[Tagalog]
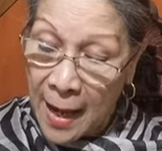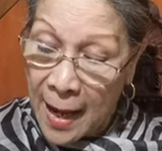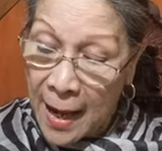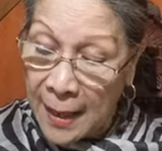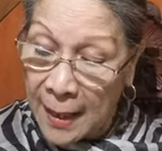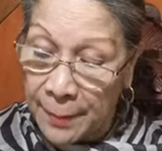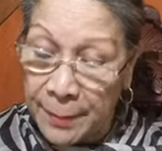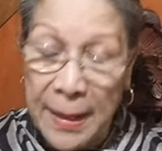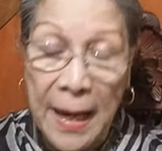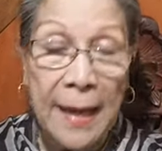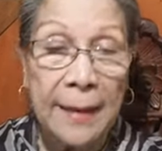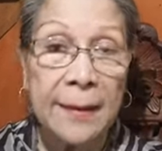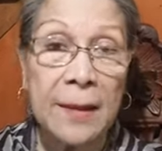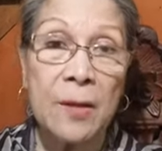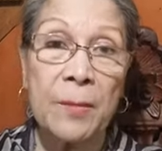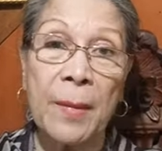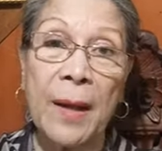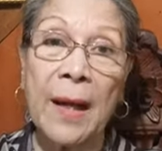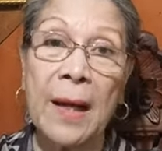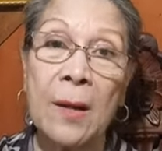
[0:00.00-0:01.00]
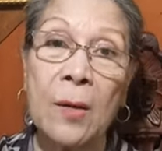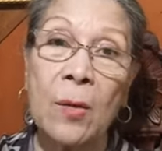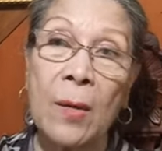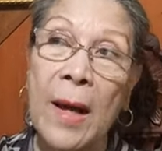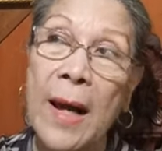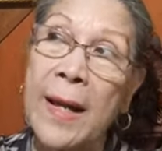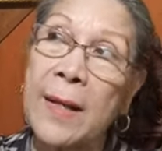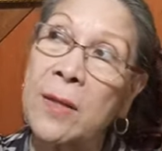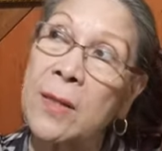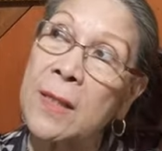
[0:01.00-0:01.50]
alam natin yung mga
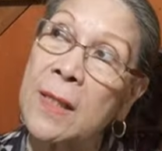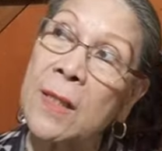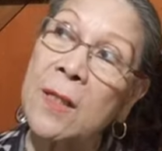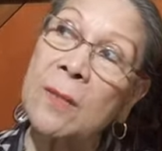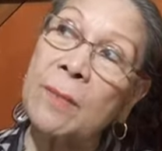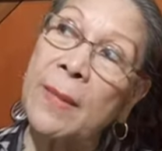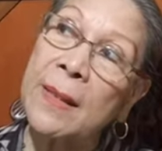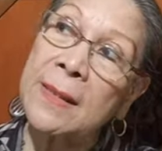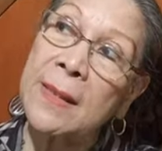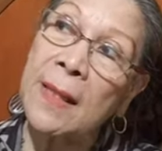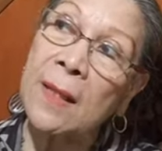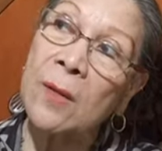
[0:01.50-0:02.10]
Ilocano sino ba sa